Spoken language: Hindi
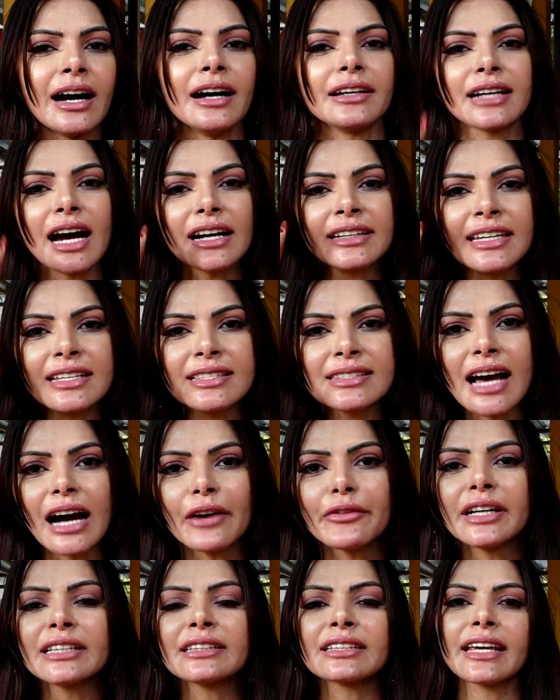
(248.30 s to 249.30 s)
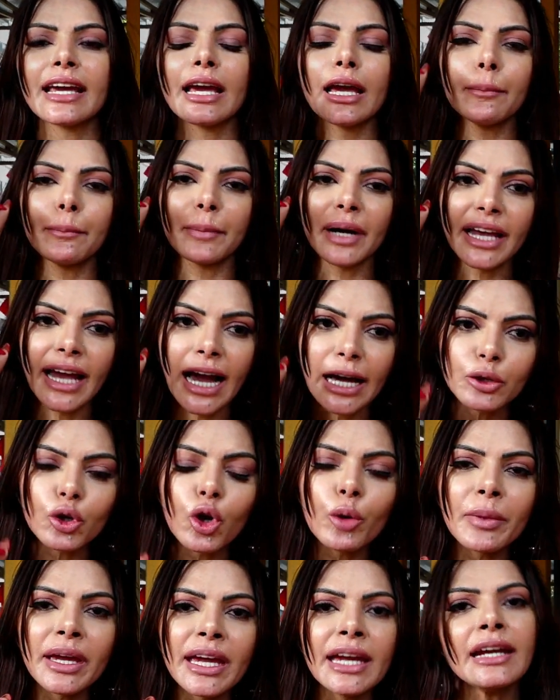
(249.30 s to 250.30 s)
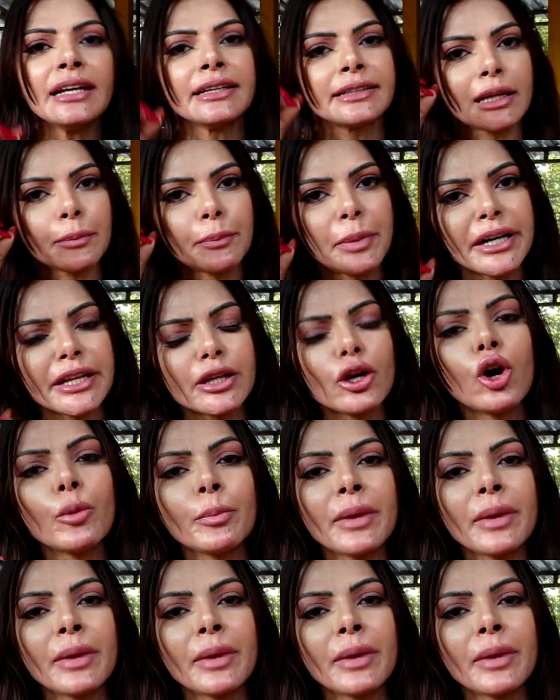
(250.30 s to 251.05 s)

राखी सावंत के बयानों में टिप्पणियों